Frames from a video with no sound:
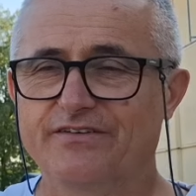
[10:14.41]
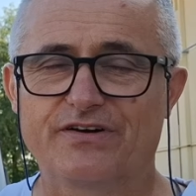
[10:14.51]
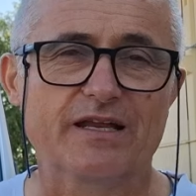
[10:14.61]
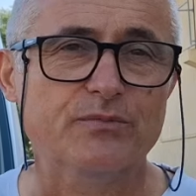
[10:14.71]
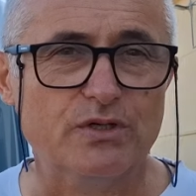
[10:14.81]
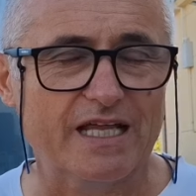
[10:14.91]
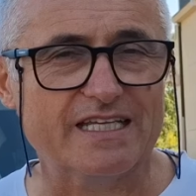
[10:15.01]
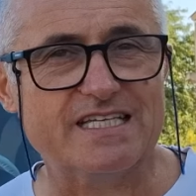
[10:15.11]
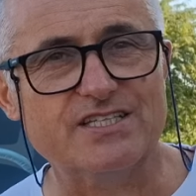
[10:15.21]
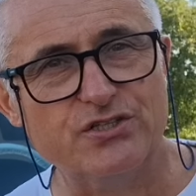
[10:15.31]
Eh, faremo
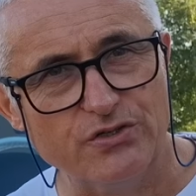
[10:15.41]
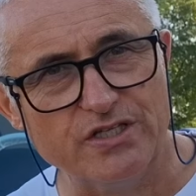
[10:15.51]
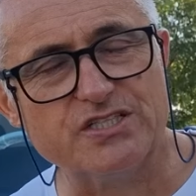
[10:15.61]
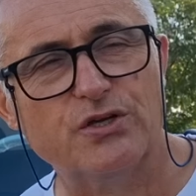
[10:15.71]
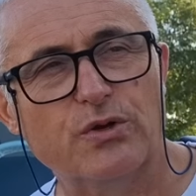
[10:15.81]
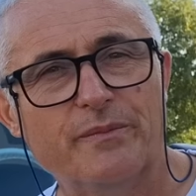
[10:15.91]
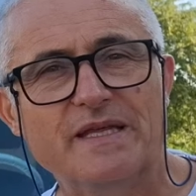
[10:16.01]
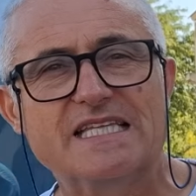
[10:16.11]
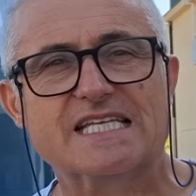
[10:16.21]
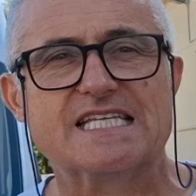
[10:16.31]
una recensione
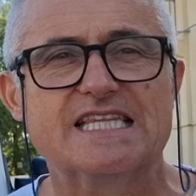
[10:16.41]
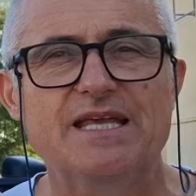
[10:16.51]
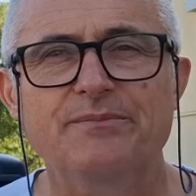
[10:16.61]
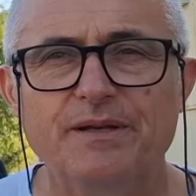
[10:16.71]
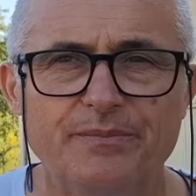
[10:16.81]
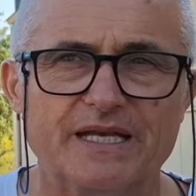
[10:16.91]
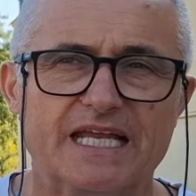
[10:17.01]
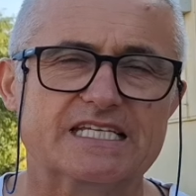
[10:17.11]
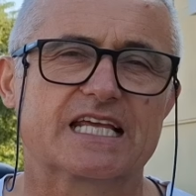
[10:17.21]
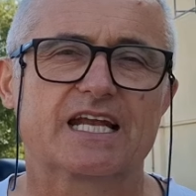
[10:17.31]
sicuramente a settembre
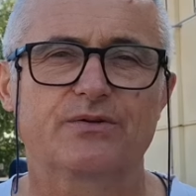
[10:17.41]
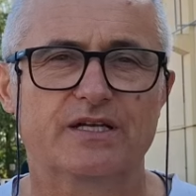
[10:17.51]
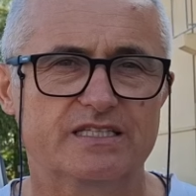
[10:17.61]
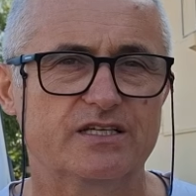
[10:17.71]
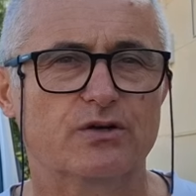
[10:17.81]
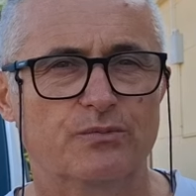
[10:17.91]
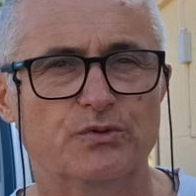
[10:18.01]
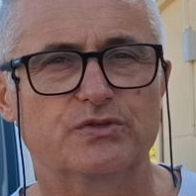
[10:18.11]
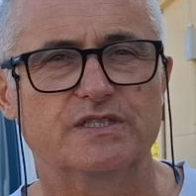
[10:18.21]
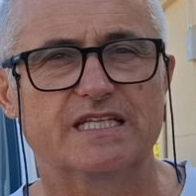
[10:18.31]
perché sarà un
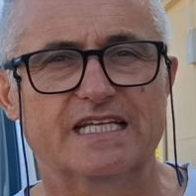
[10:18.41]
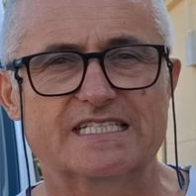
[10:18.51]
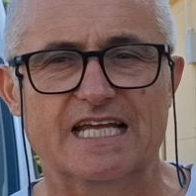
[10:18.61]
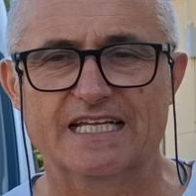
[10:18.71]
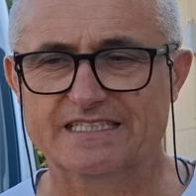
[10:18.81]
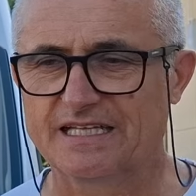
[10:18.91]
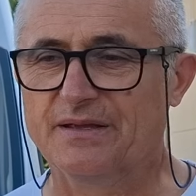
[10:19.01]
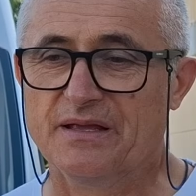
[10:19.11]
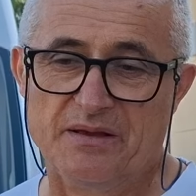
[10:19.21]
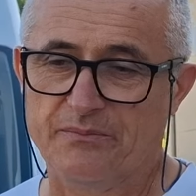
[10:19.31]
articolo molto
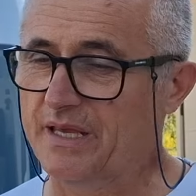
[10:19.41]
interessante.